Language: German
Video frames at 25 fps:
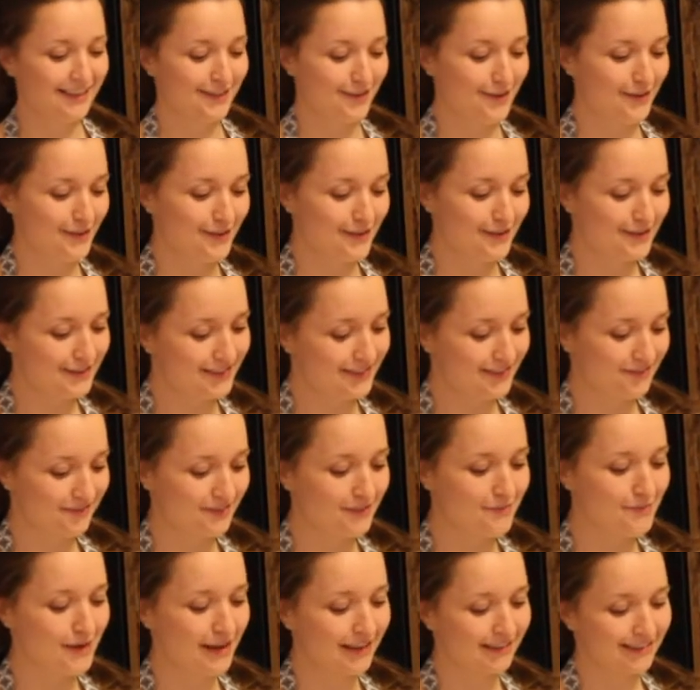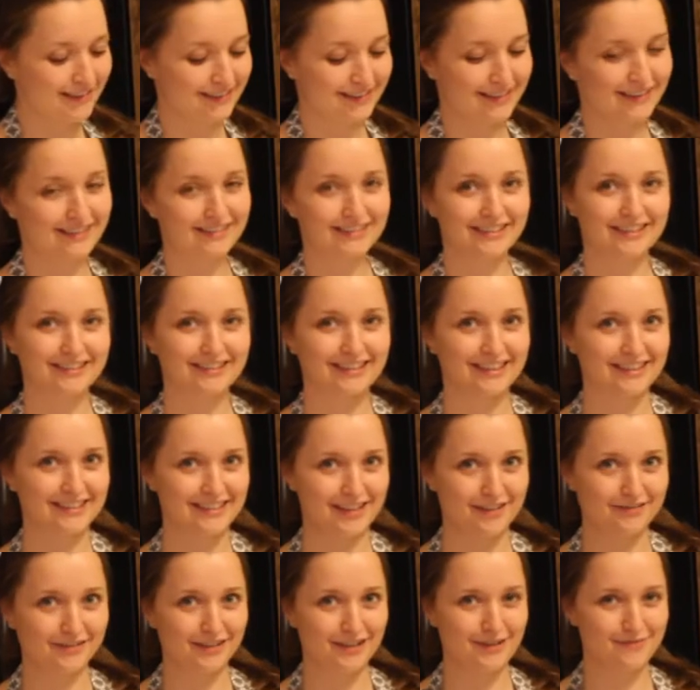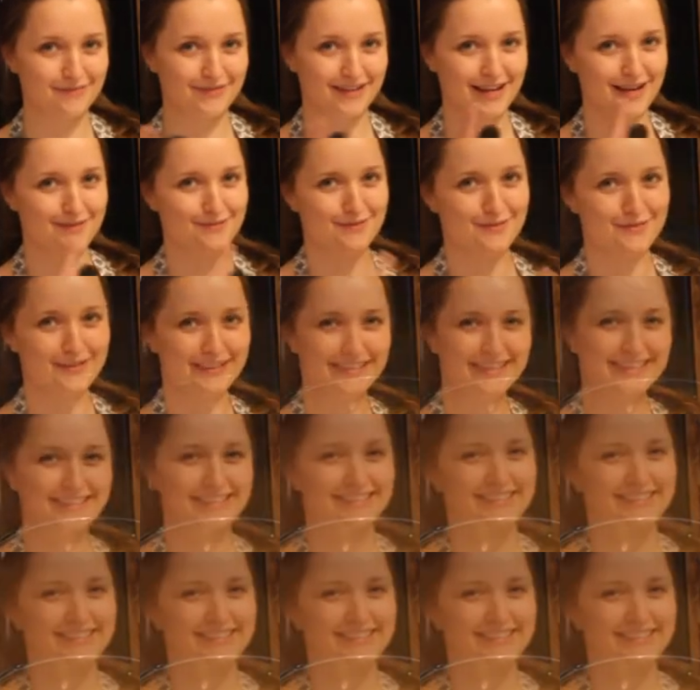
Und wir machen das Ganze jetzt ganz einfach im Thermomix.